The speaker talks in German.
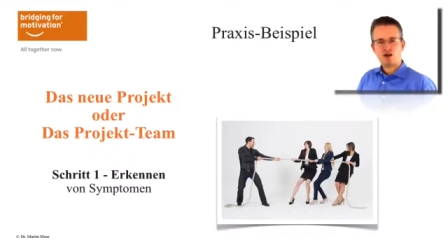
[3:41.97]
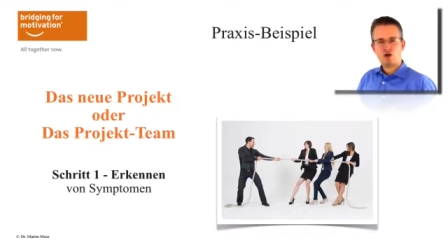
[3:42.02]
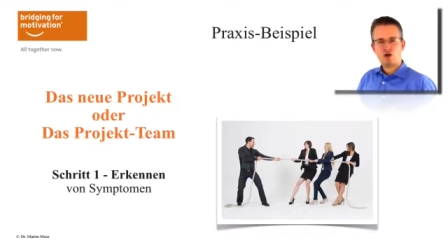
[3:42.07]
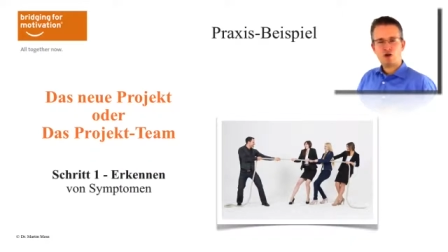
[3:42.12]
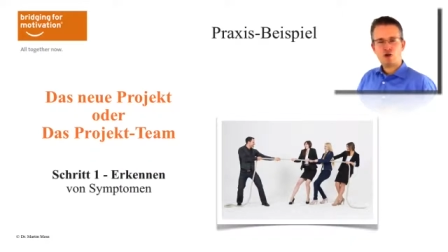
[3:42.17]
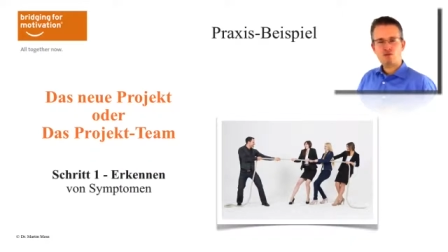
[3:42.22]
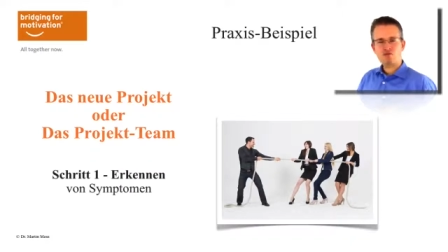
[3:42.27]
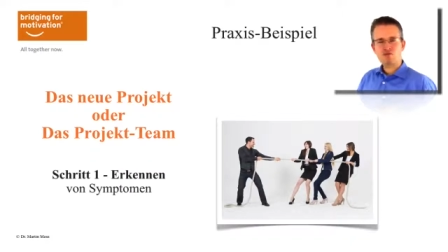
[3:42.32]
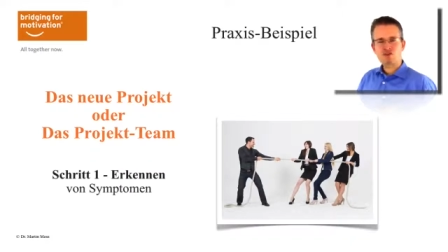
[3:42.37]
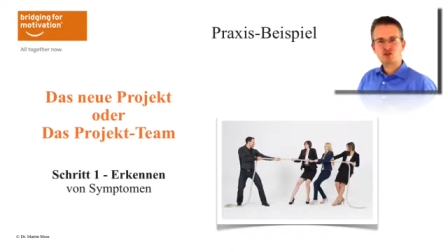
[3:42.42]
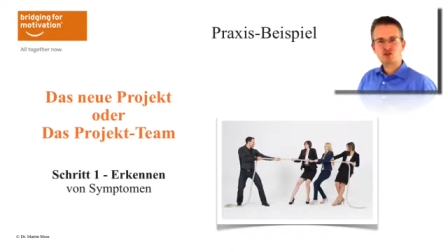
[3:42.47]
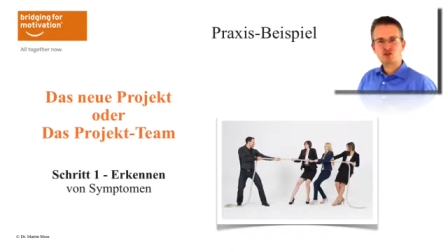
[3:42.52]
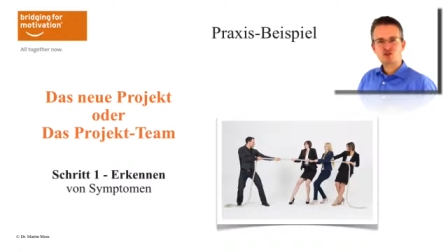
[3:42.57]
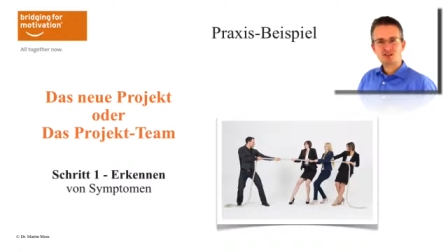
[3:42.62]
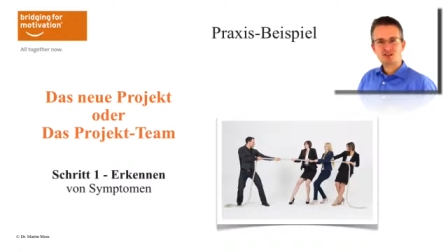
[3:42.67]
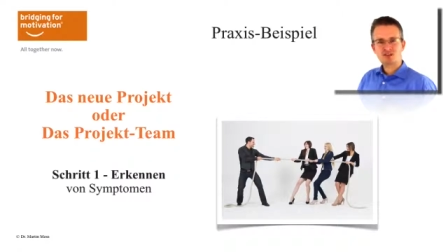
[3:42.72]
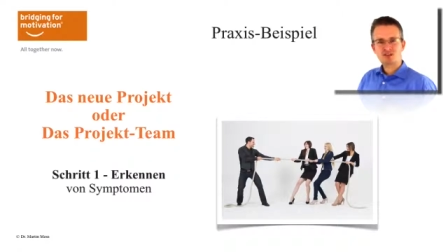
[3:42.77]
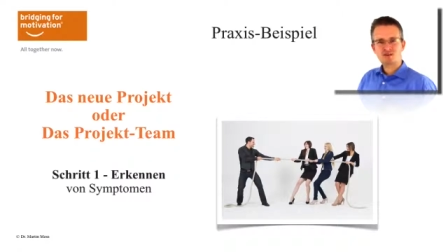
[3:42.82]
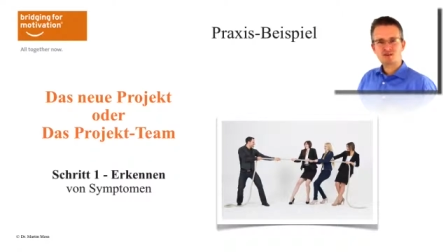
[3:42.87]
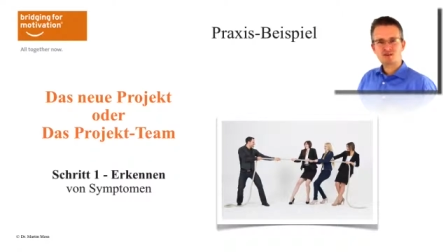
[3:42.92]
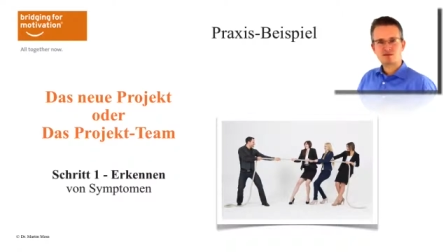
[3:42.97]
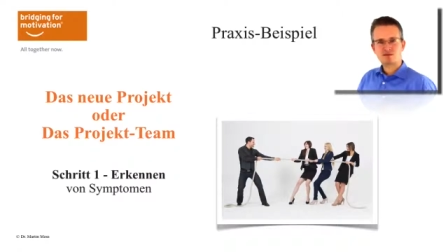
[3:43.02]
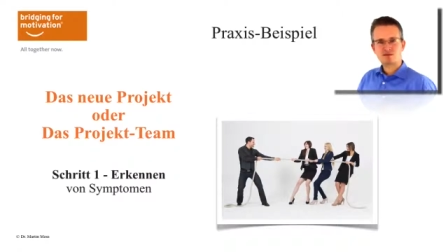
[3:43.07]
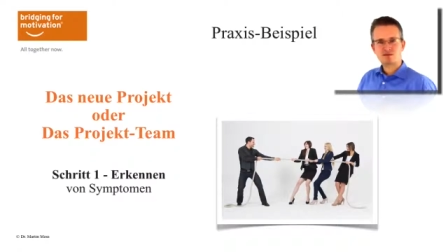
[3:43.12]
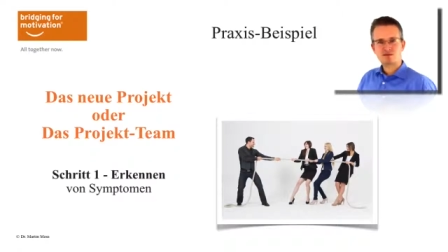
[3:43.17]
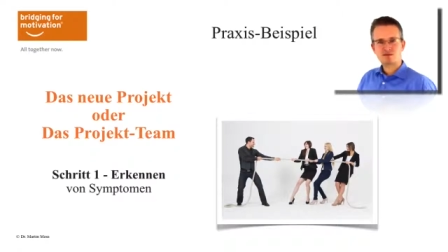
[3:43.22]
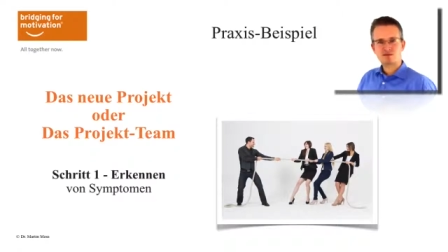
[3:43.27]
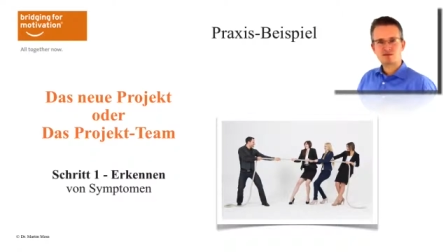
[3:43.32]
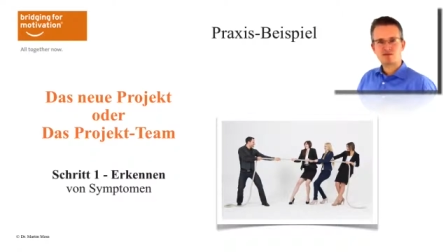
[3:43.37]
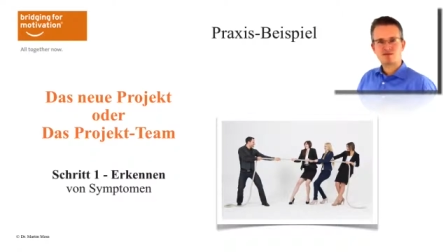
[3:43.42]
Um zu wissen,
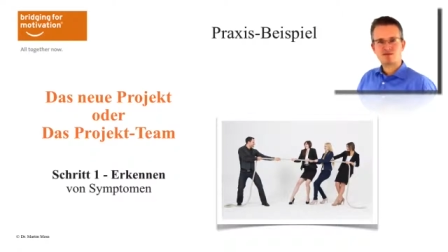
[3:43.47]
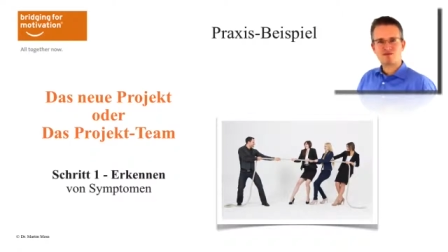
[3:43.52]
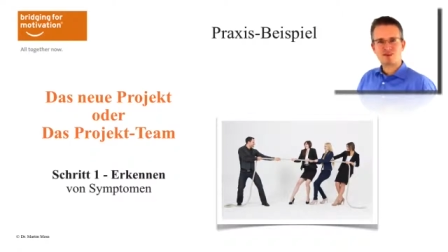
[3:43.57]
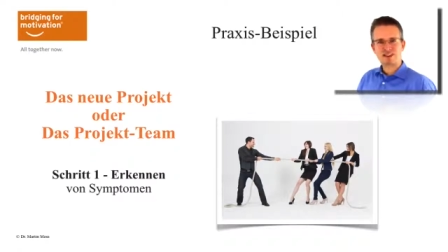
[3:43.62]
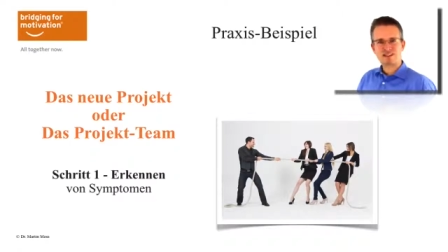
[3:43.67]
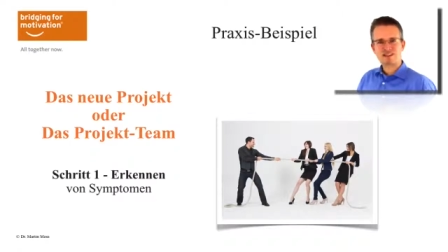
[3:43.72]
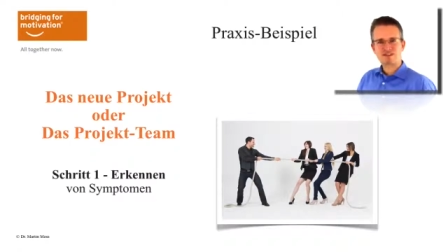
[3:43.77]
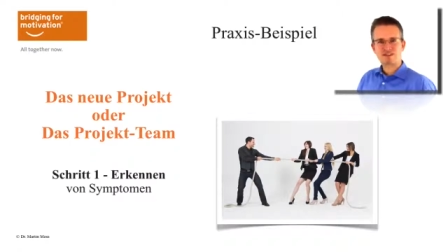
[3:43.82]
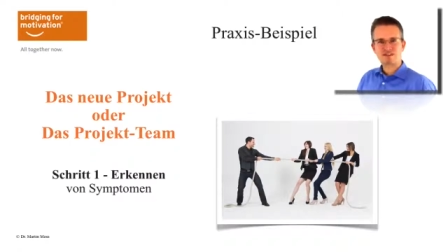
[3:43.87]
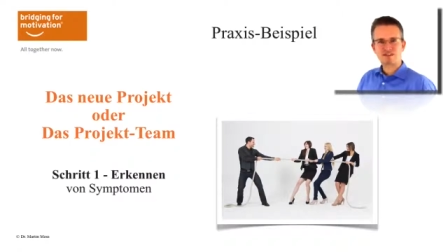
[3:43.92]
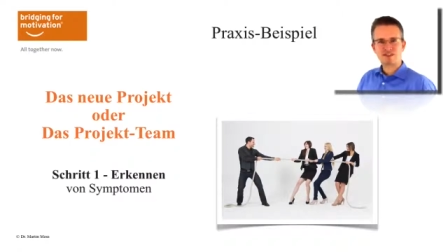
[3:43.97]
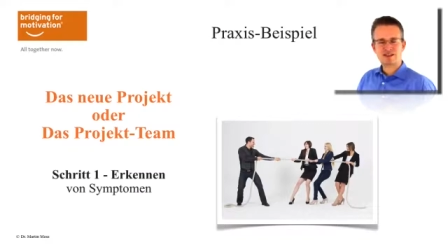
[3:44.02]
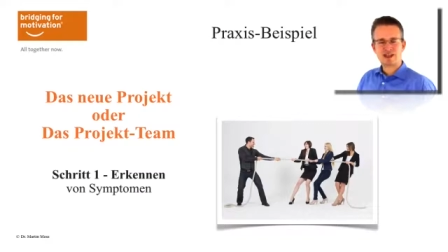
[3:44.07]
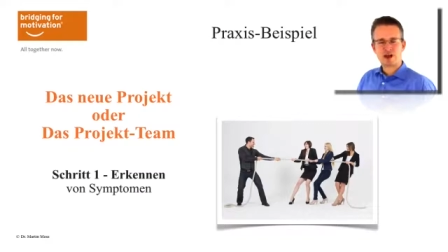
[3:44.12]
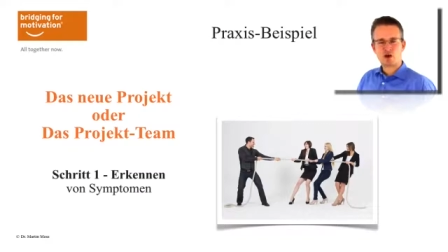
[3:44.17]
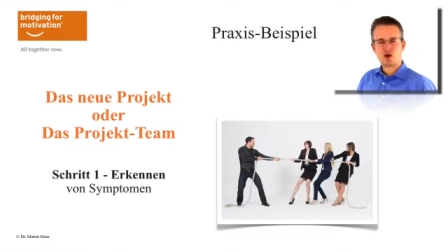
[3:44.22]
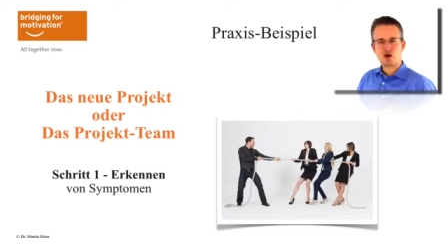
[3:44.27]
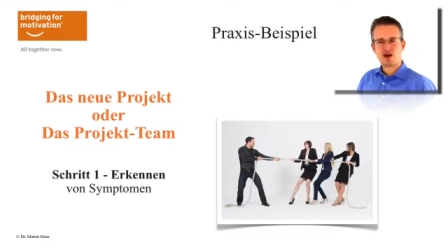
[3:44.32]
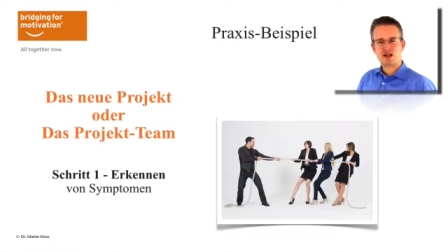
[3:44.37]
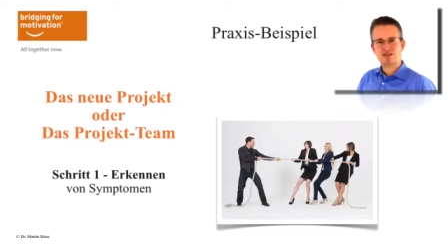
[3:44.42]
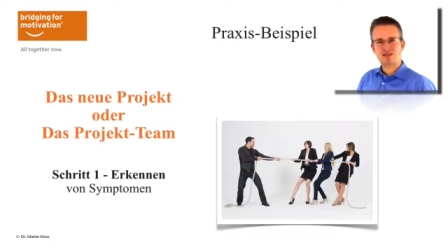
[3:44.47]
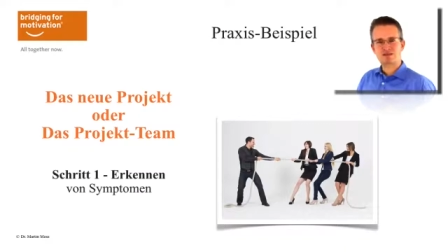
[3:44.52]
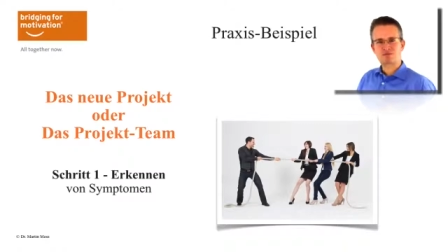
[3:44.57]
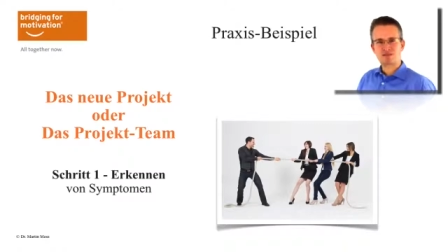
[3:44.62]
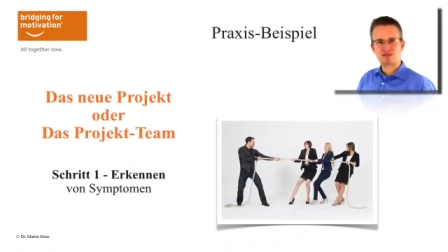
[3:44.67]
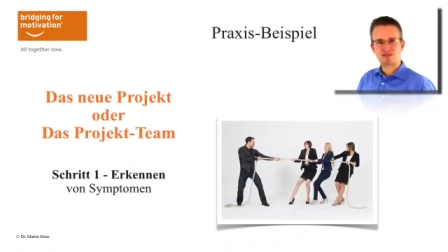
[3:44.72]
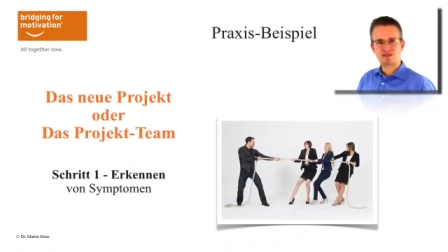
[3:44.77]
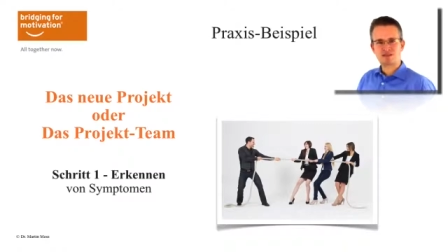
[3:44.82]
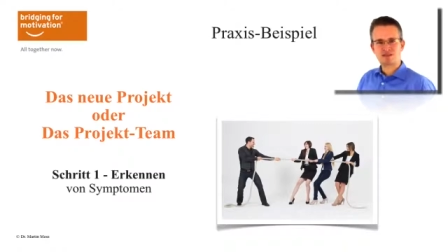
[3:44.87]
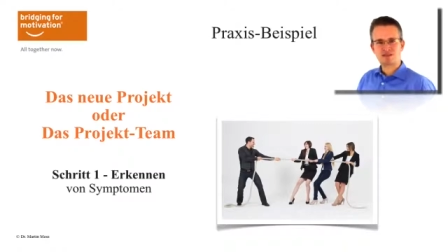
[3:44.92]
was genau alles
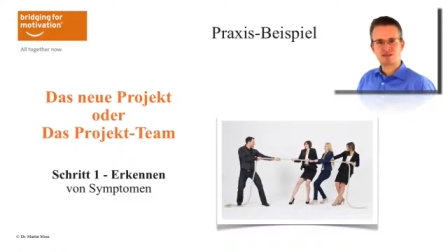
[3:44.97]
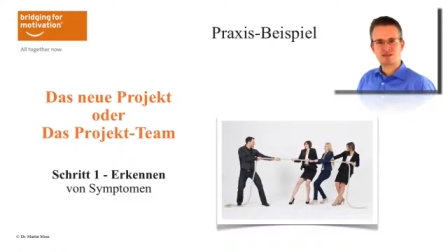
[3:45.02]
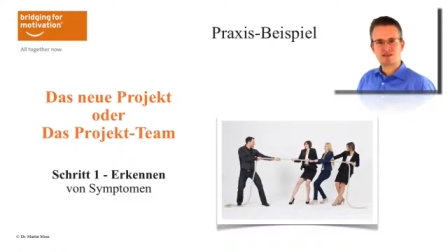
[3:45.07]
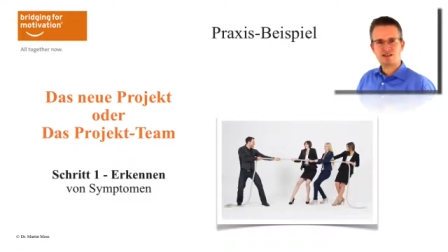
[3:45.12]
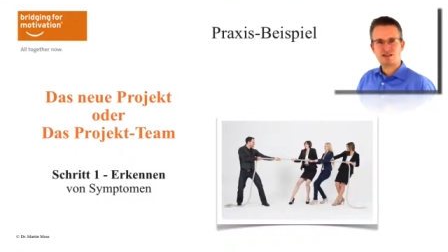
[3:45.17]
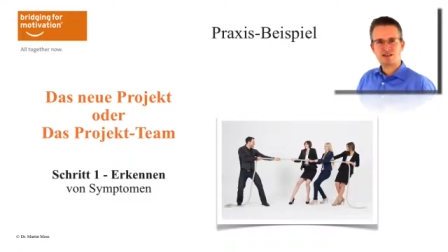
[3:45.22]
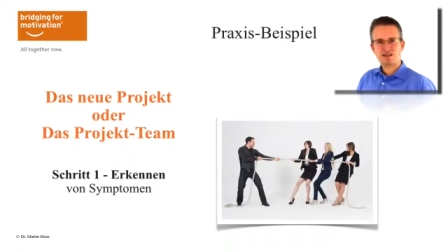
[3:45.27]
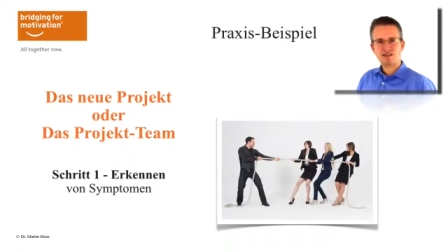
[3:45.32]
passiert,